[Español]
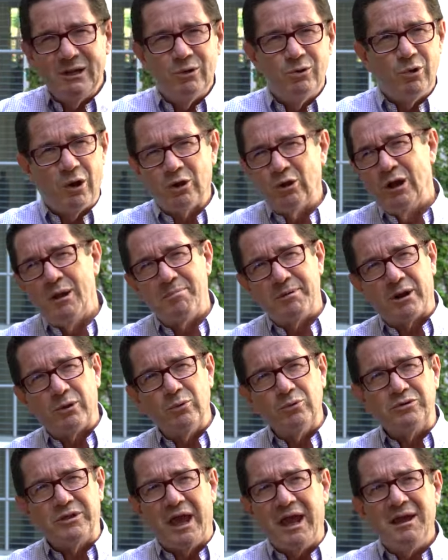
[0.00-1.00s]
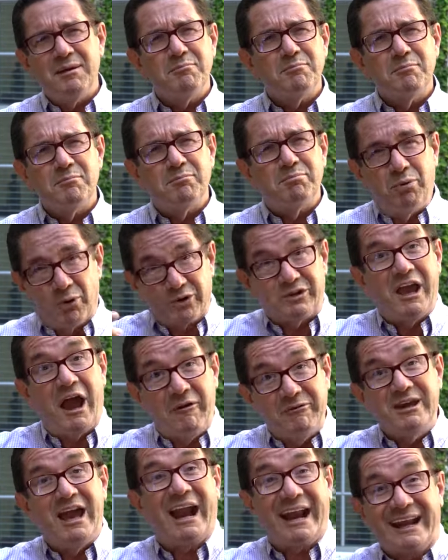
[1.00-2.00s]
Luego le pregunté por qué
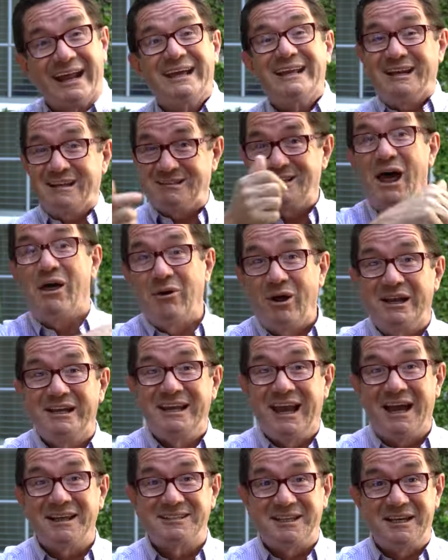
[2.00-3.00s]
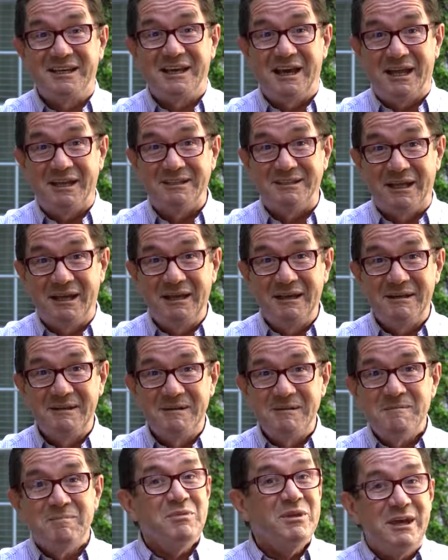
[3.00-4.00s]
había regresado al día siguiente
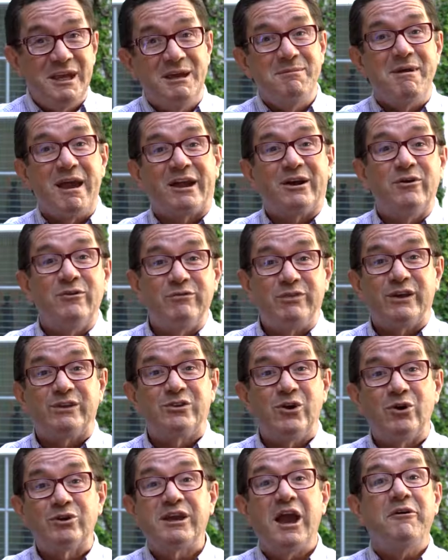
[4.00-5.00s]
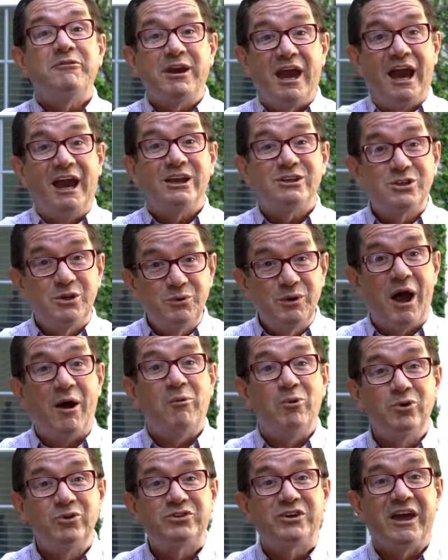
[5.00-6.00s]
y me confesó que había hecho una
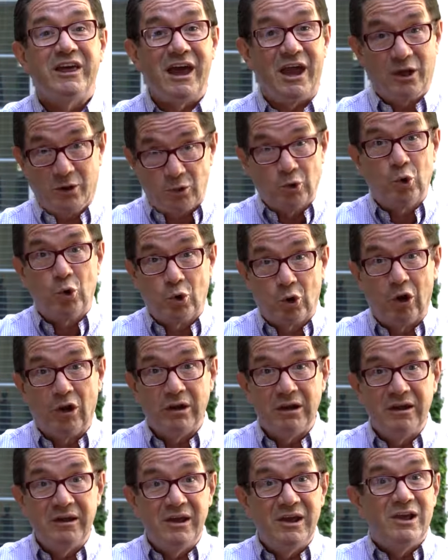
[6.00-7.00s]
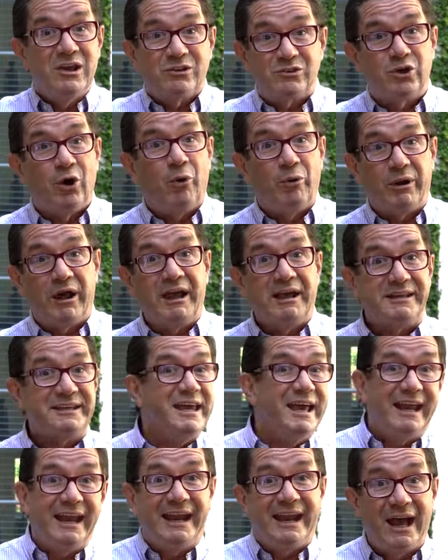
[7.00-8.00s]
búsqueda en Google sobre
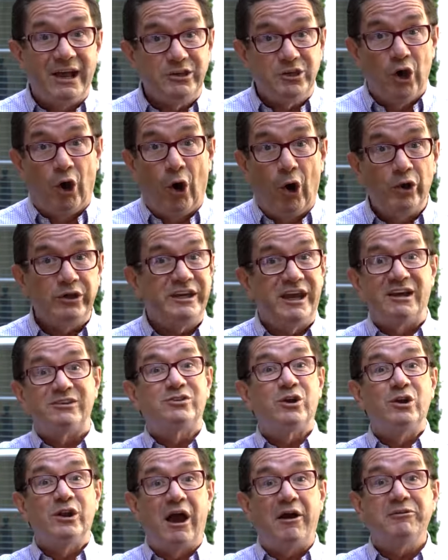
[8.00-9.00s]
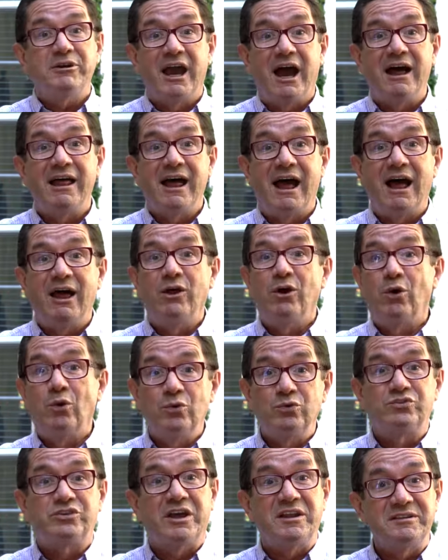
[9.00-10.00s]
quién era yo y eso le había dado
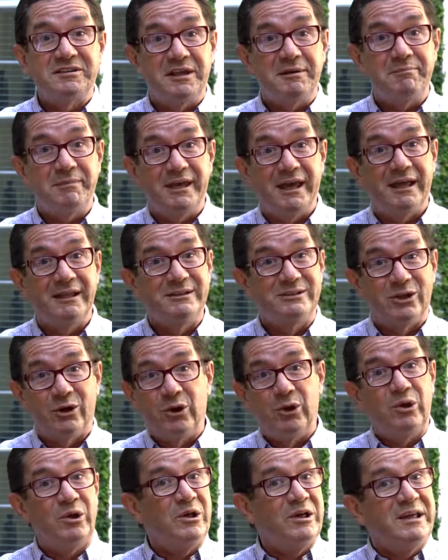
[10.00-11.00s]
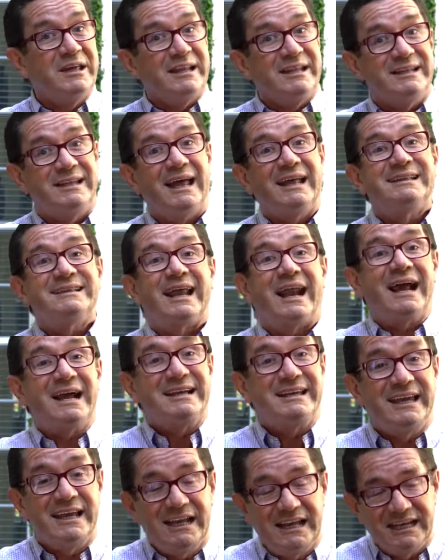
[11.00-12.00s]
un sentimiento de
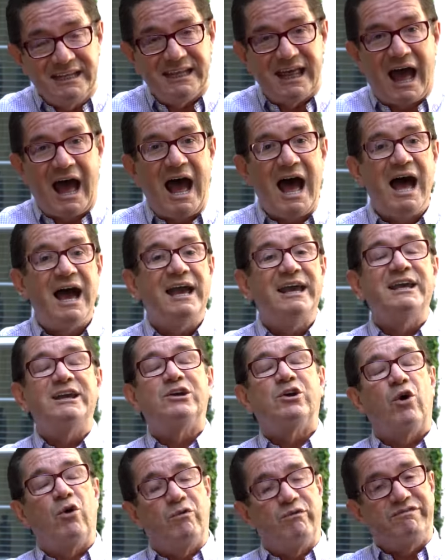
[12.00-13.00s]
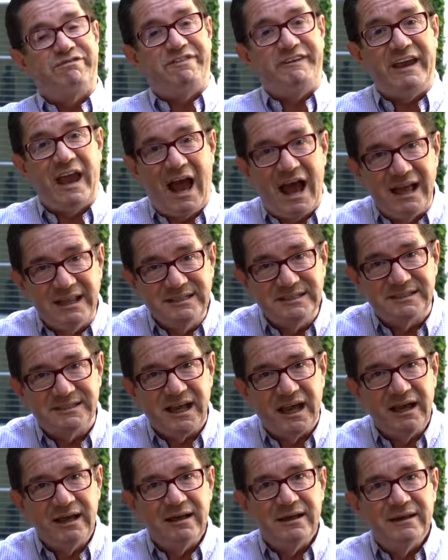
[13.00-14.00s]
tranquilidad y
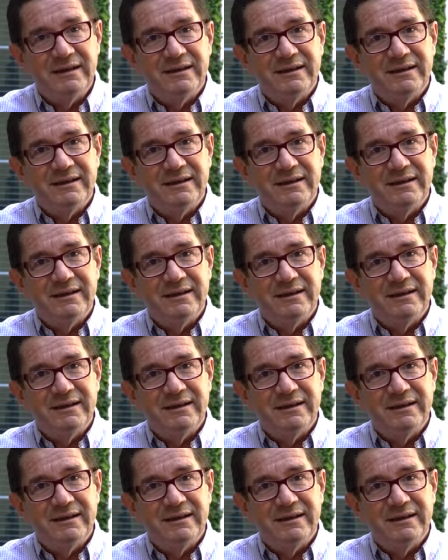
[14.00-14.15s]
confianza.